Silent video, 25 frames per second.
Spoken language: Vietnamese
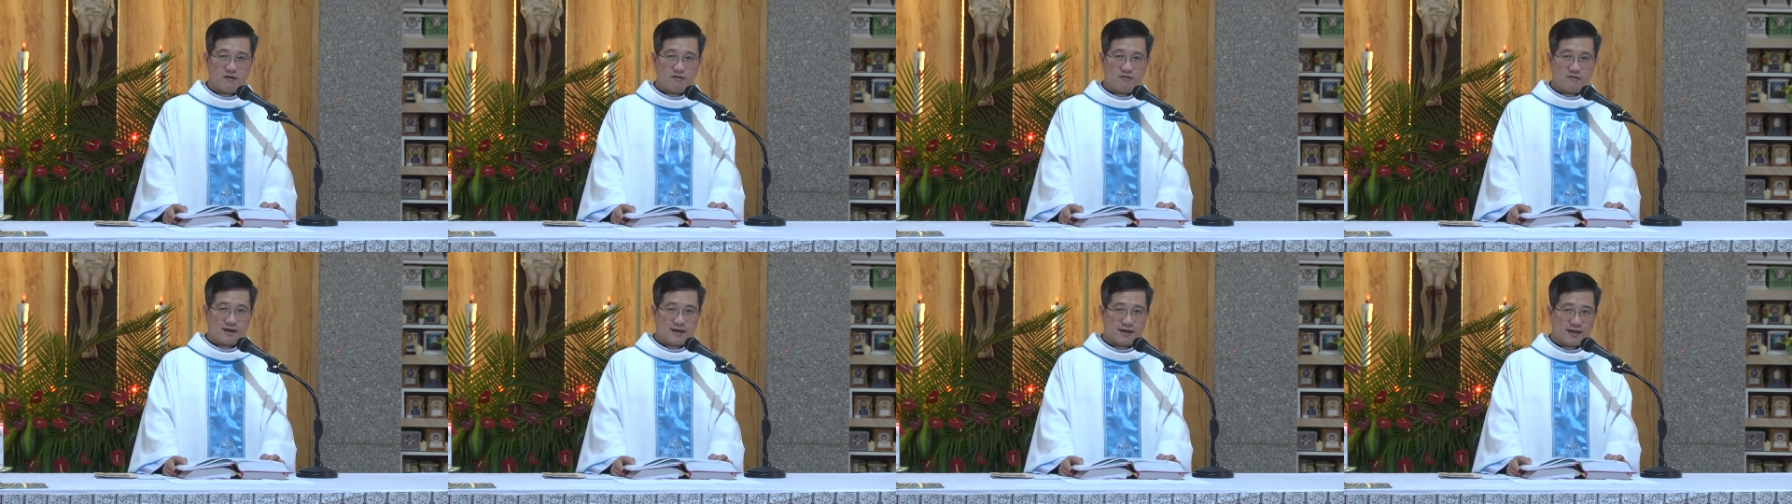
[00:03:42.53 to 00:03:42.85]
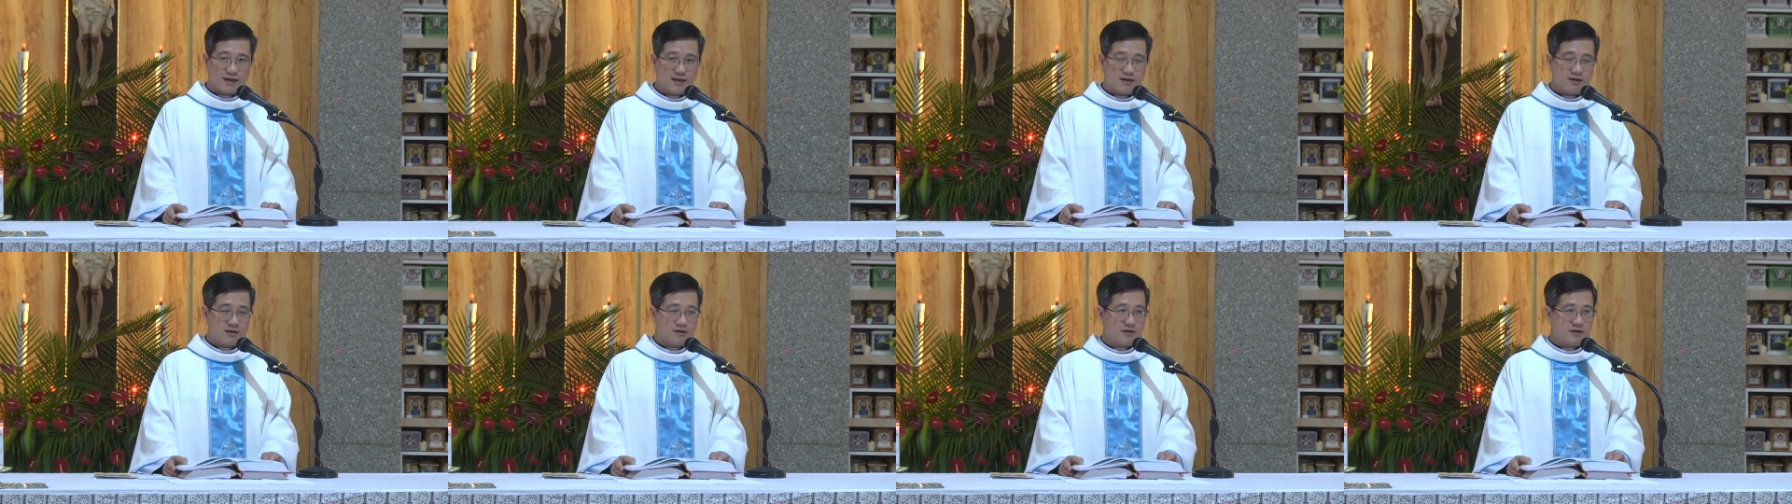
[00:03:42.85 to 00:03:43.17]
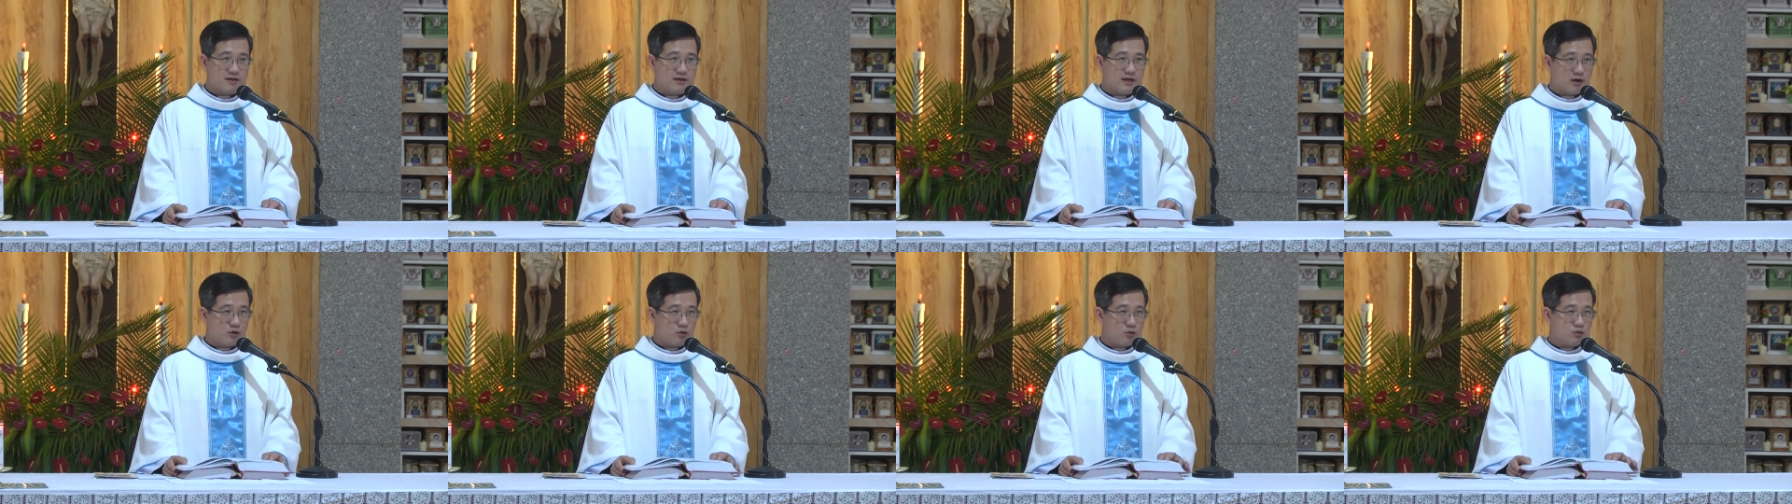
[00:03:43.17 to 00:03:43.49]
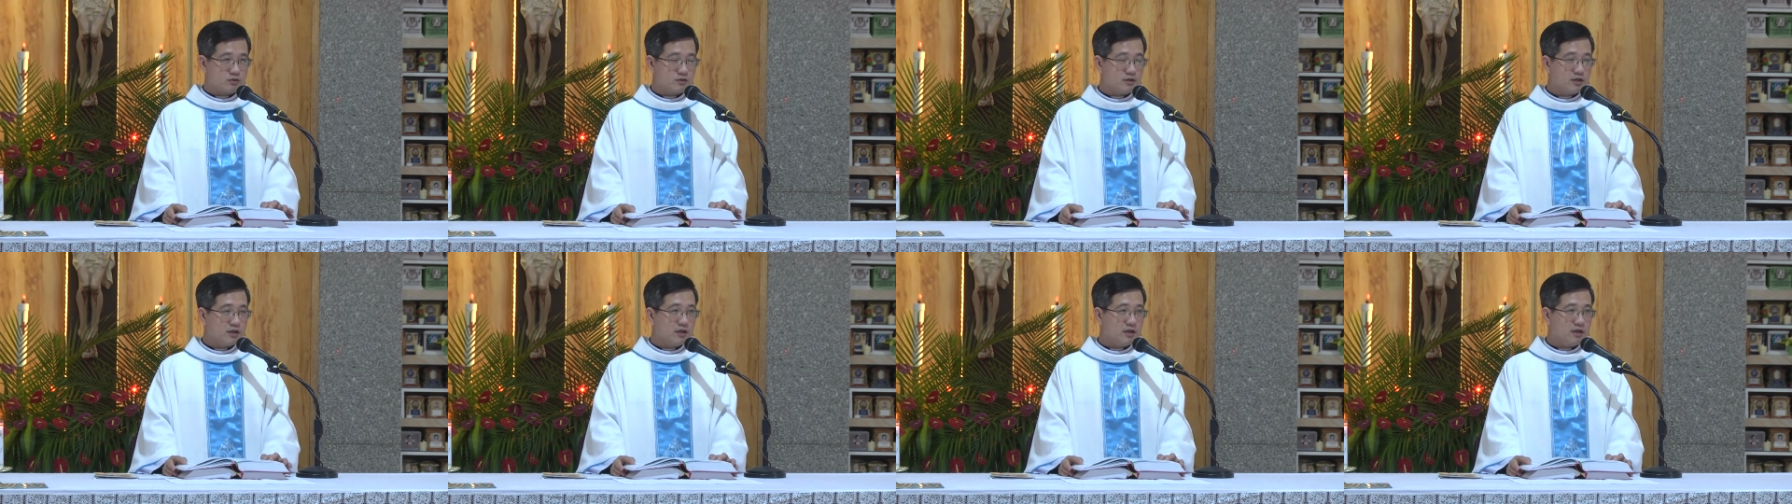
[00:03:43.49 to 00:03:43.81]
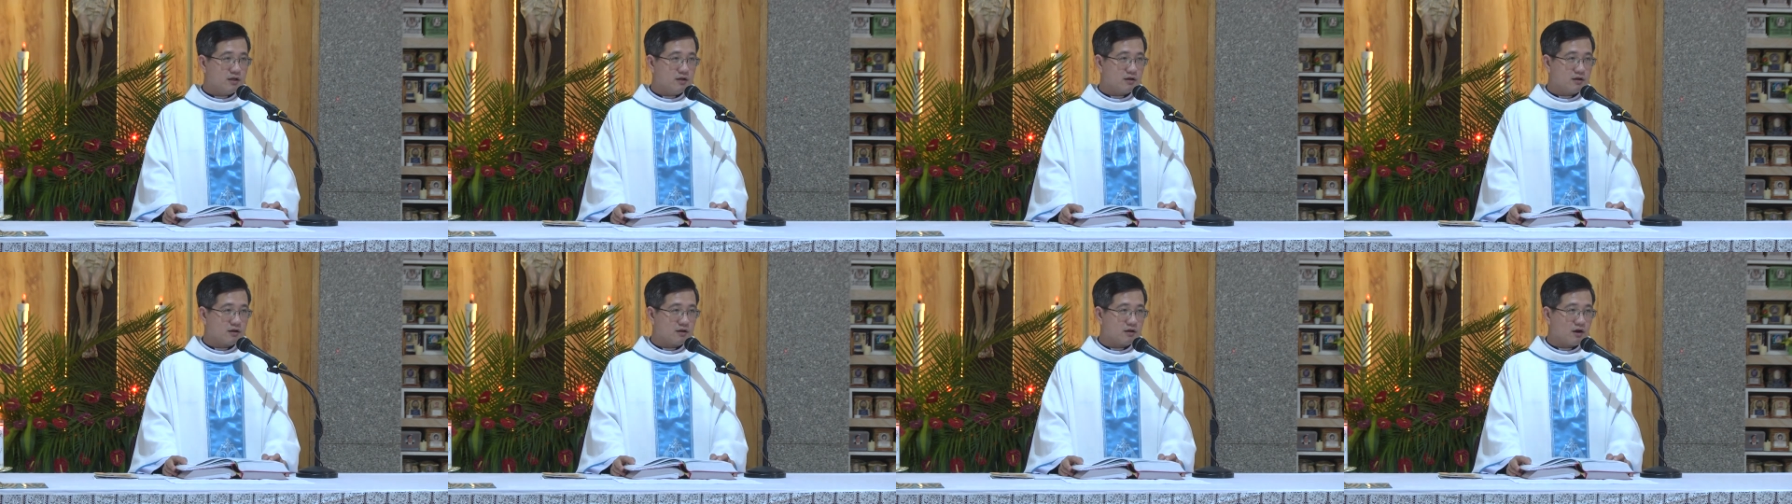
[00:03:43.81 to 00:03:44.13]
Và cái người đầu
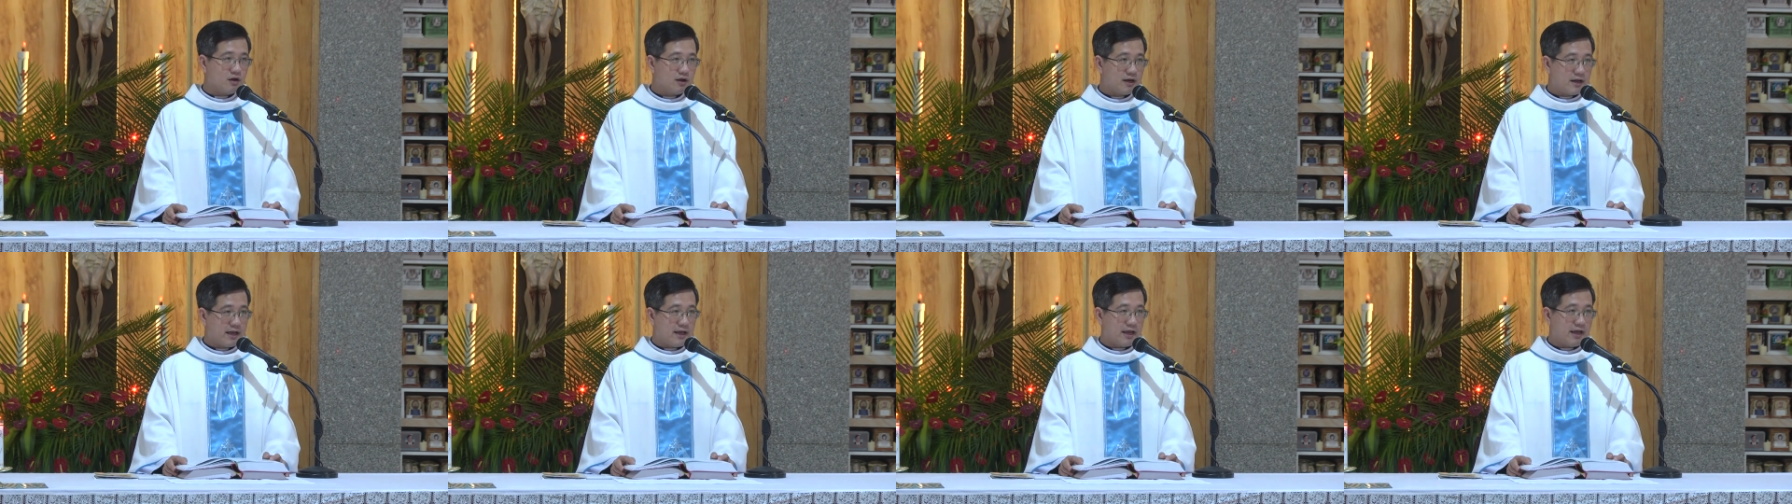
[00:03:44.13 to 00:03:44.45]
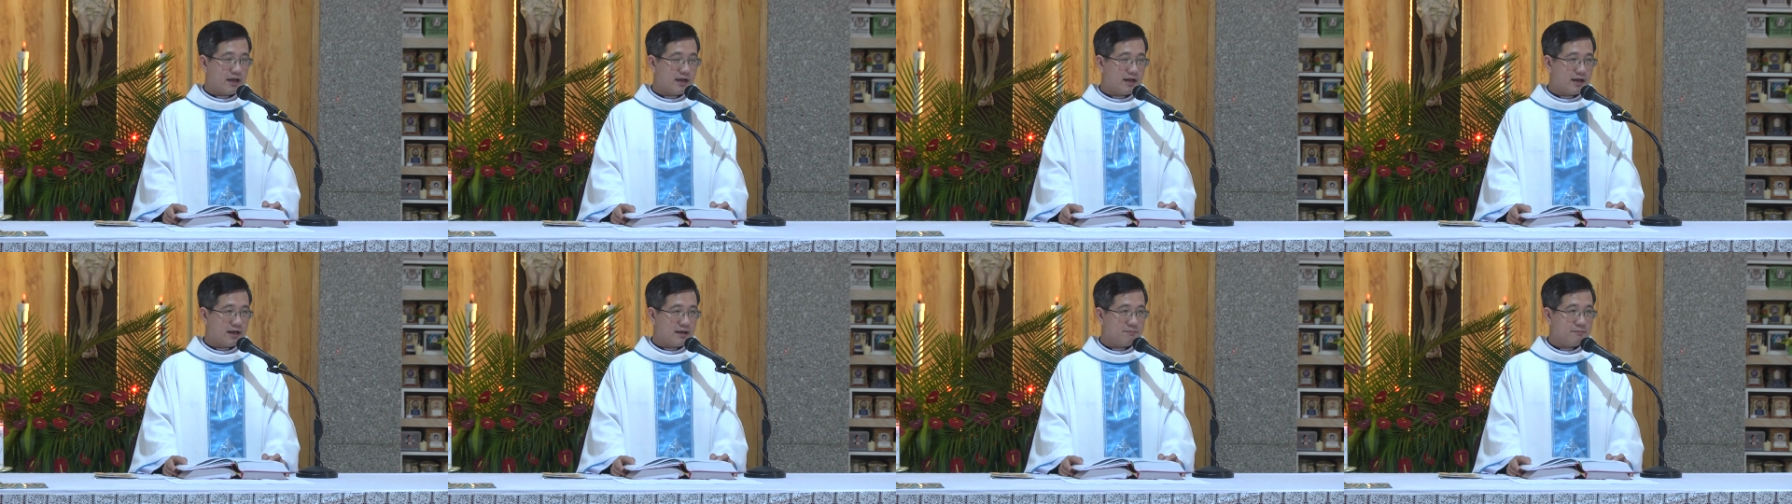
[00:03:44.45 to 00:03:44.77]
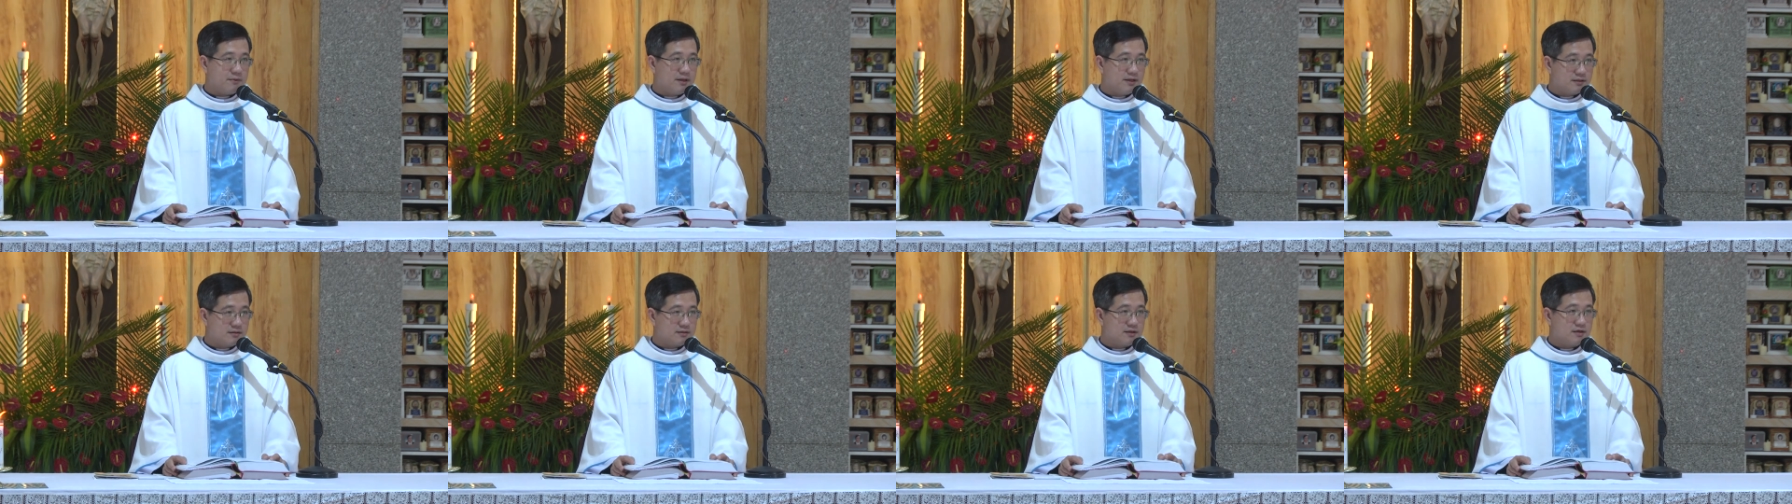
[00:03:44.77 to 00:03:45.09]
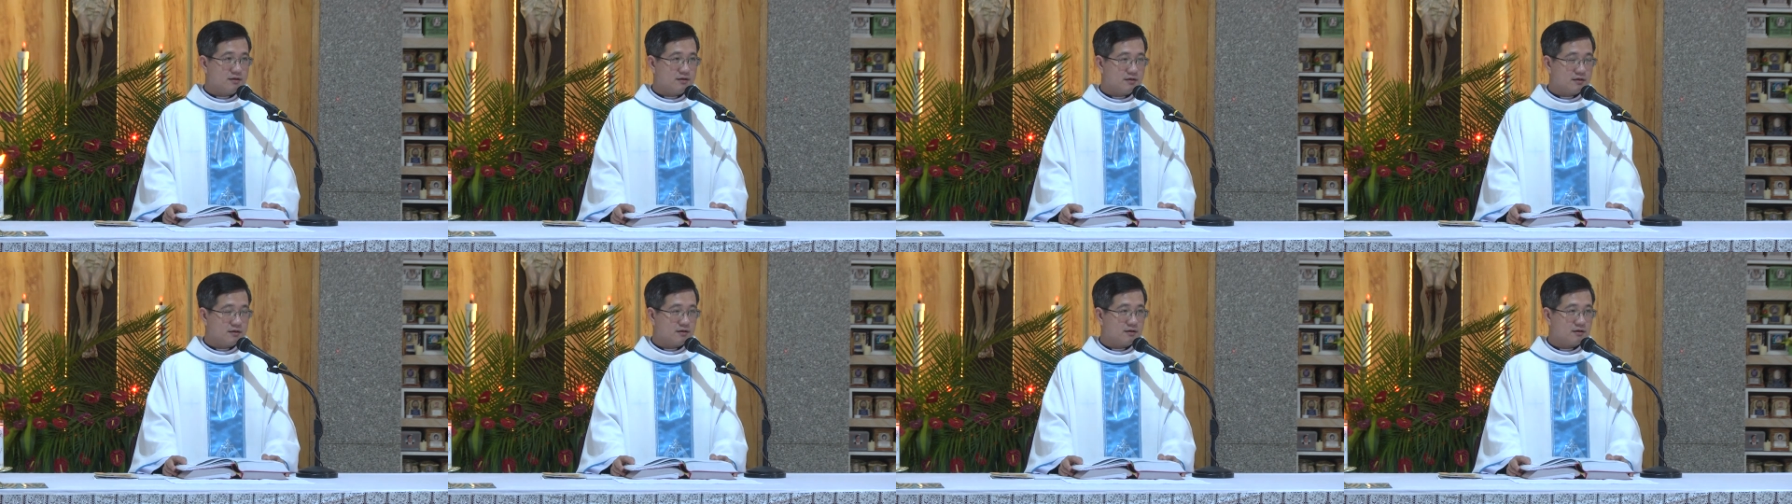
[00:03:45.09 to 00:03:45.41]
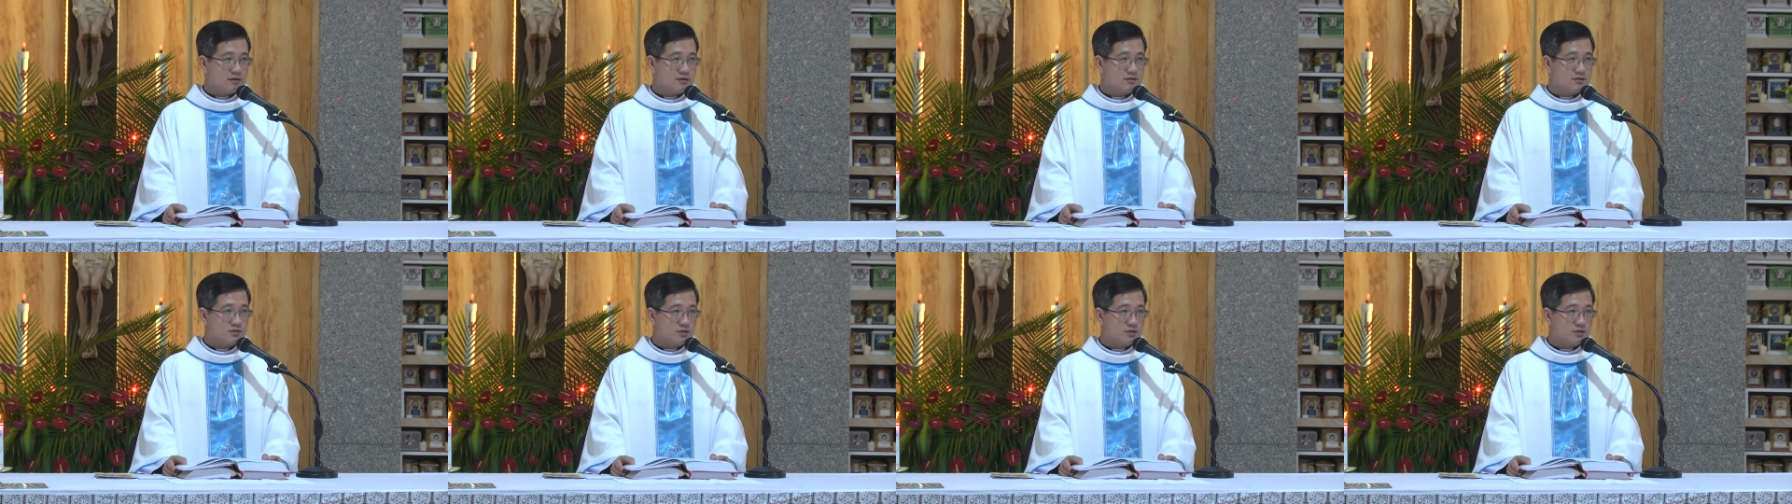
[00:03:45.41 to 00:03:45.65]
tiên có lẽ là biết tin